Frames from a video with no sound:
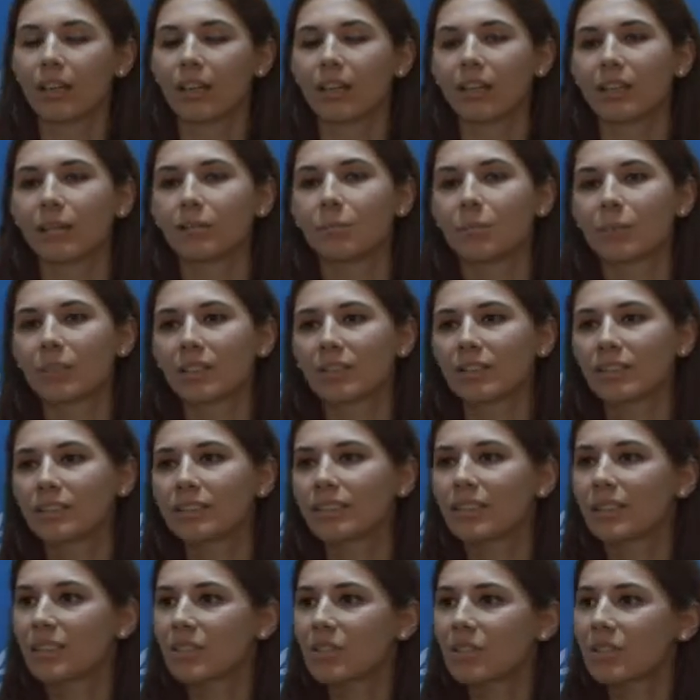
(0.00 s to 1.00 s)
Ee,
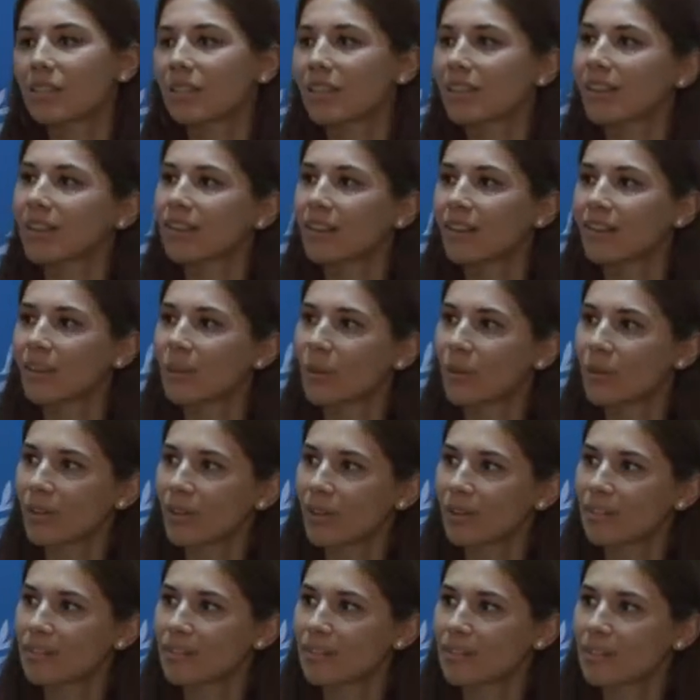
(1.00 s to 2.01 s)
burada dereceye giren
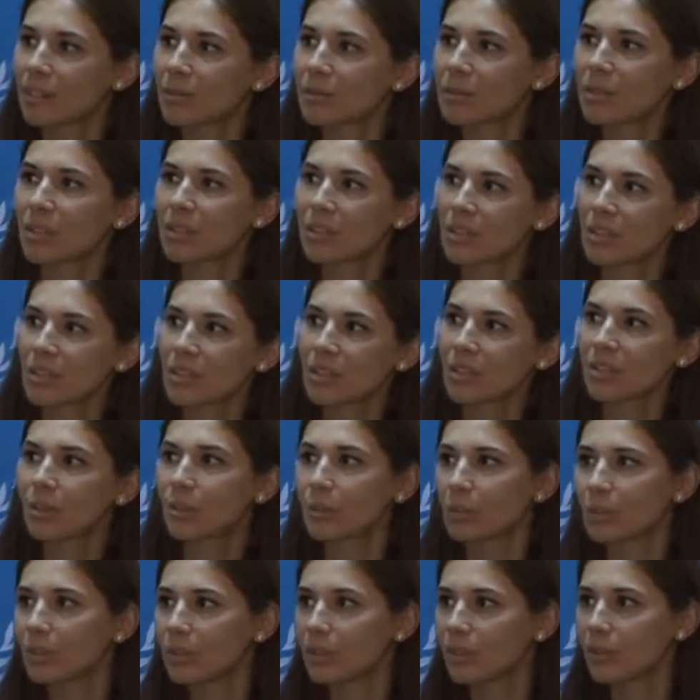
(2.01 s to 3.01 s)
öğrencilerimize çeşitli
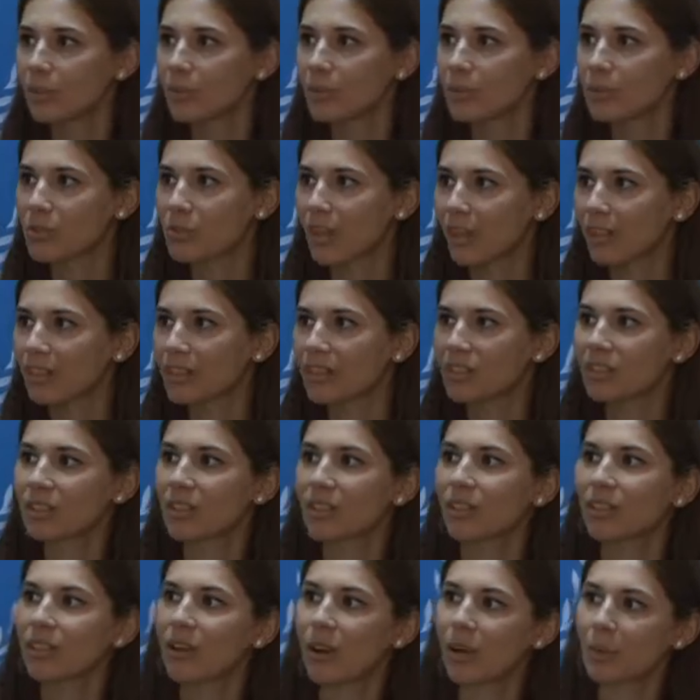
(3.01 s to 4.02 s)
ödüller olacak.
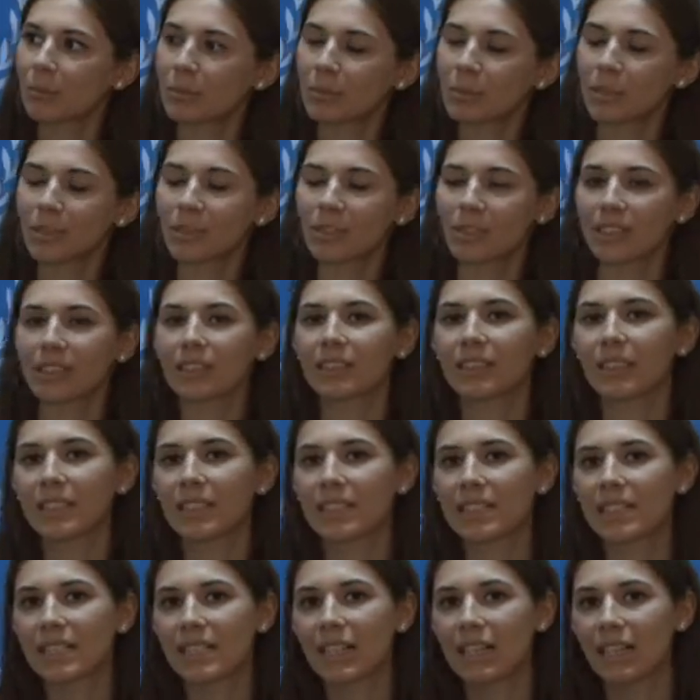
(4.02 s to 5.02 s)
İşte kamplara,
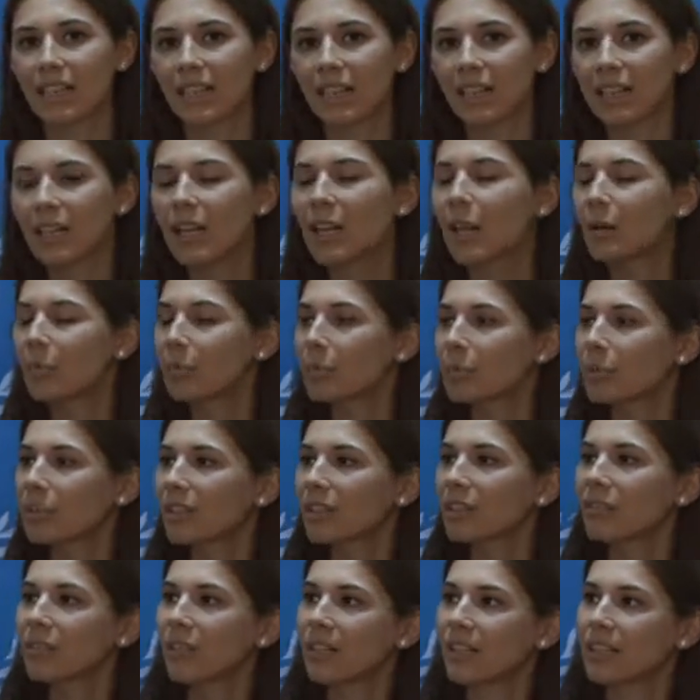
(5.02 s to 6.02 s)
gezilere,
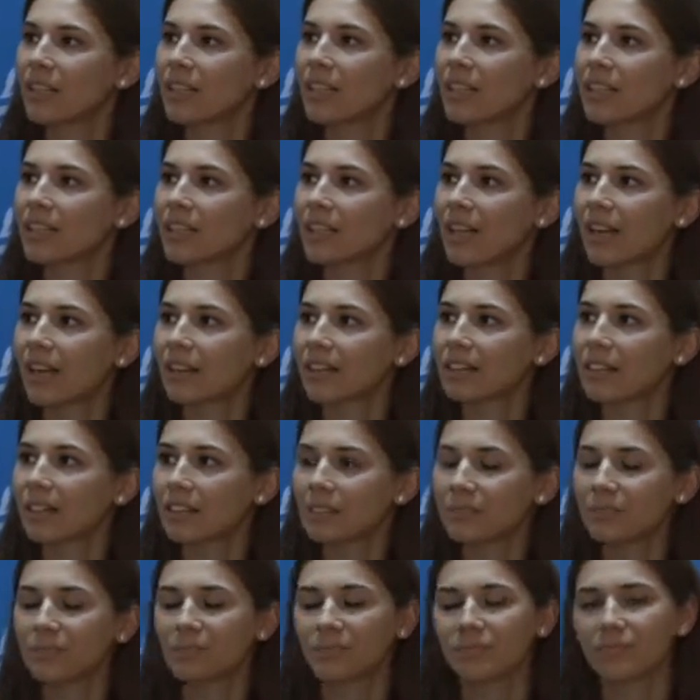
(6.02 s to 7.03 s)
buradaki
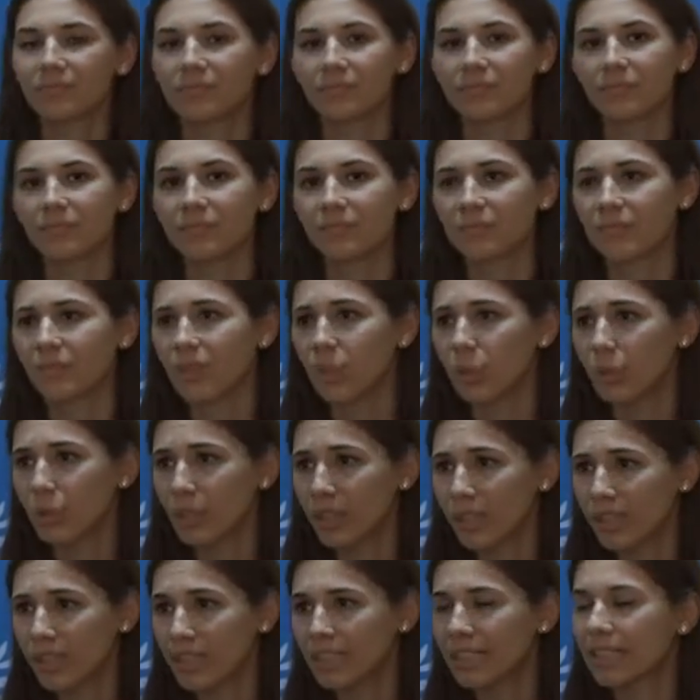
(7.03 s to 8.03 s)
faaliyetlerden
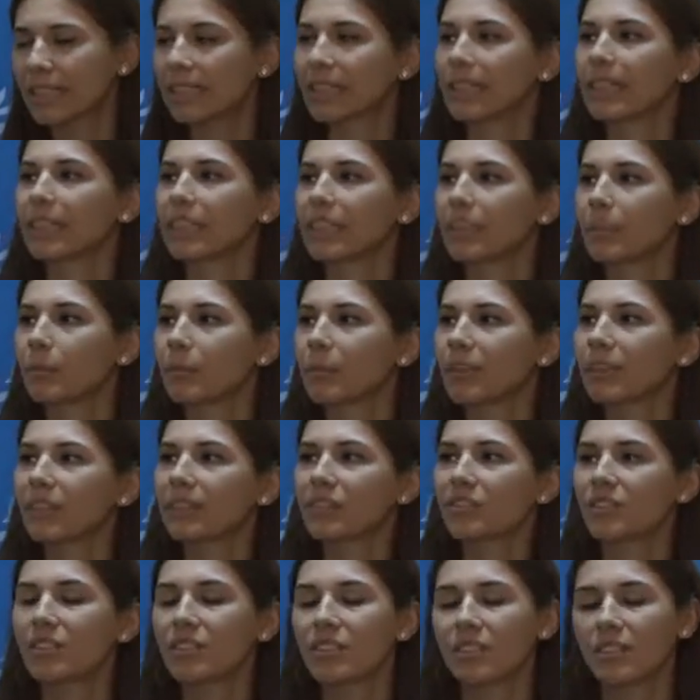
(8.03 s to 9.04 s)
üyelik
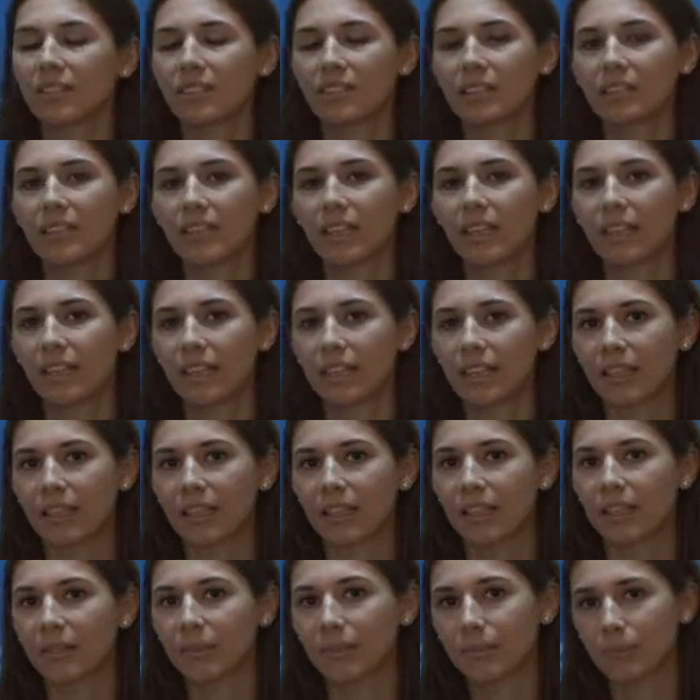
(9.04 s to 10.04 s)
gibi çeşitli
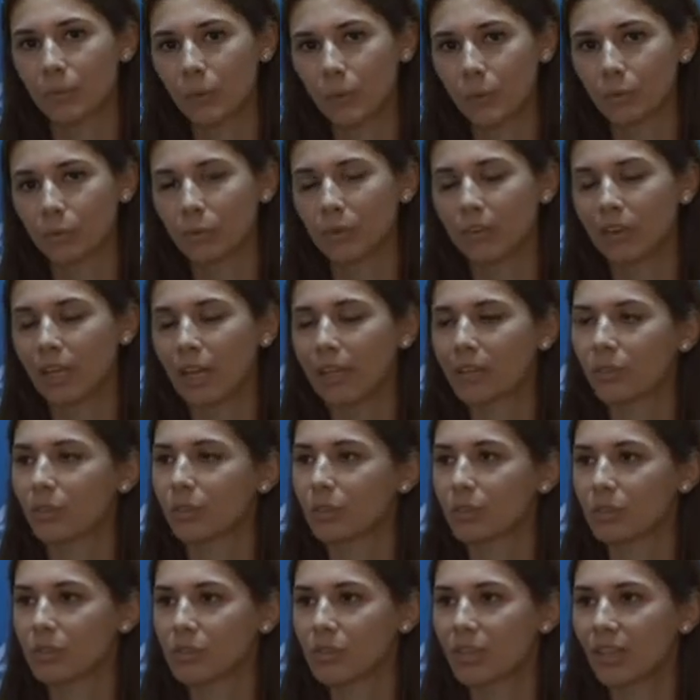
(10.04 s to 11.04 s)
e, ödüller
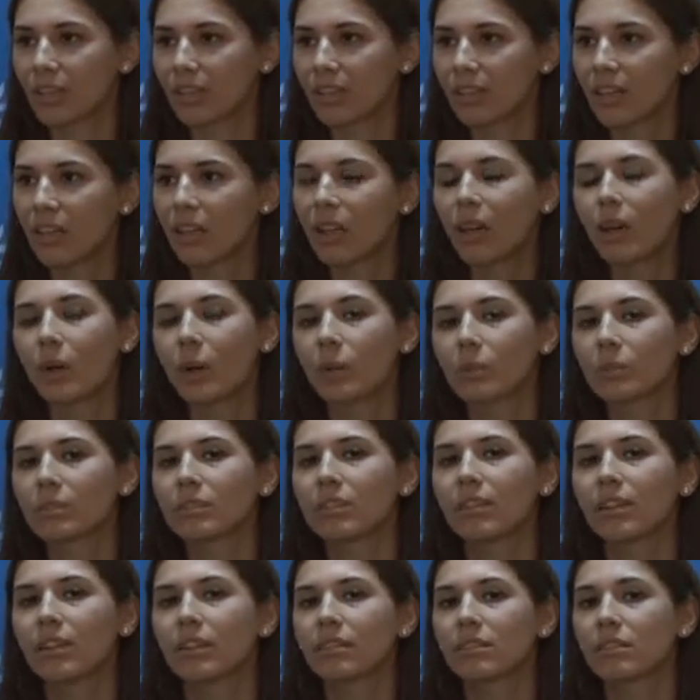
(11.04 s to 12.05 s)
olacak. Onun
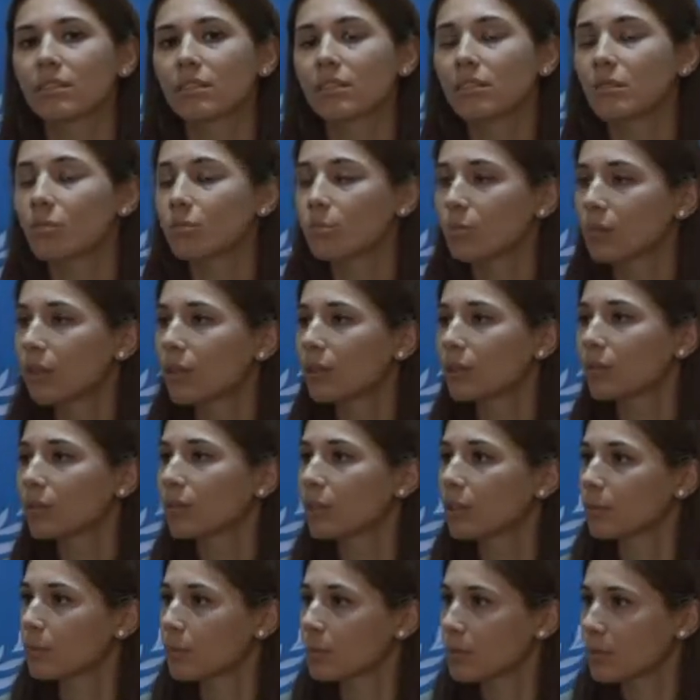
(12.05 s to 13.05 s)
haricinde cuma
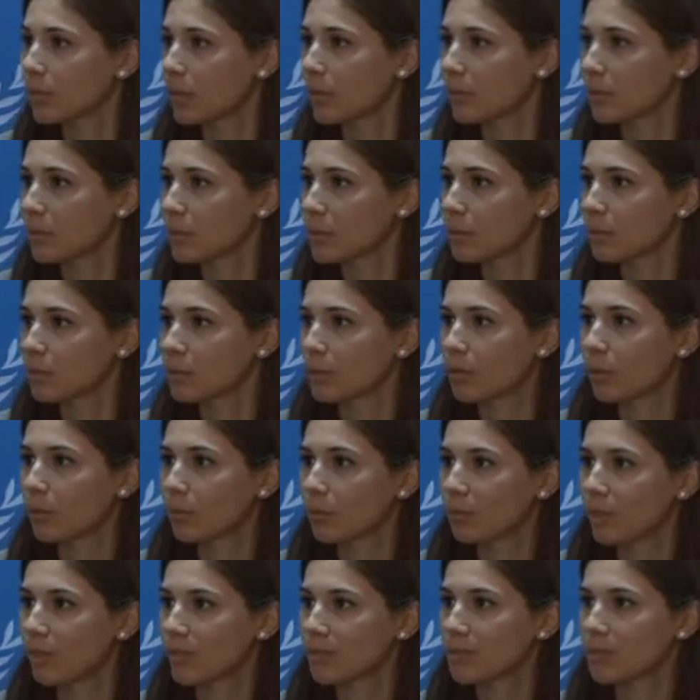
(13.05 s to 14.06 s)
günü yapacağımız bir
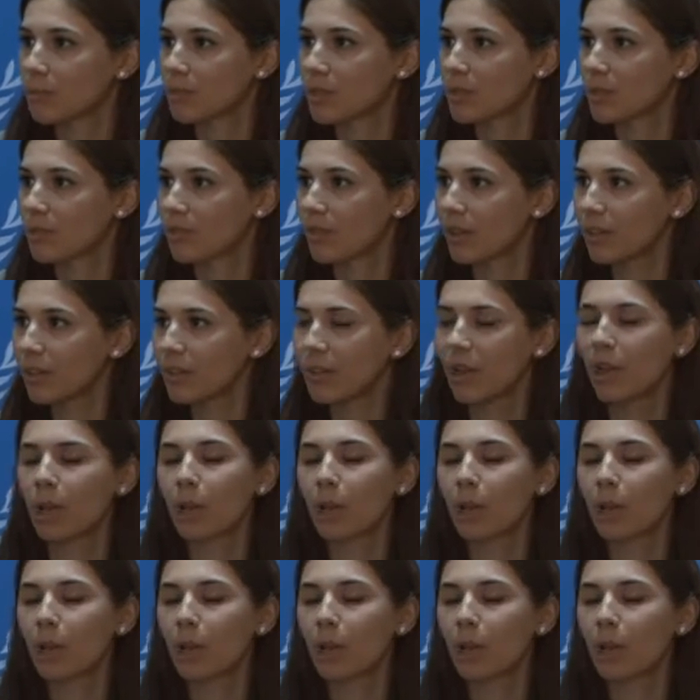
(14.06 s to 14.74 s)
toplantımız var.